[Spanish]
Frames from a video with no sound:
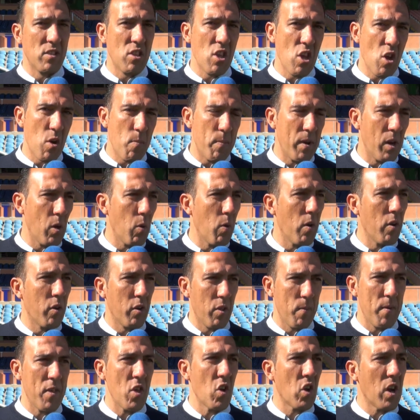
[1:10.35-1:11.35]
Diop, el
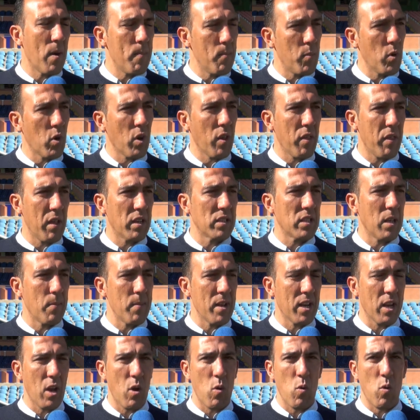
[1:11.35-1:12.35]
jugador de mediocampo, quizás
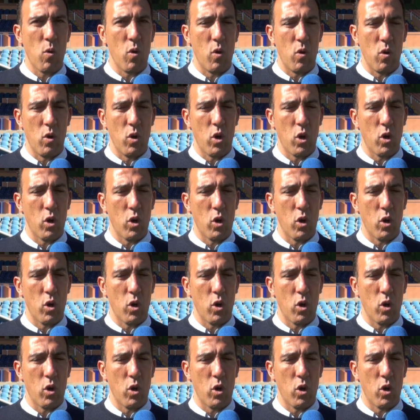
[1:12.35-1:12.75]
también que jugó,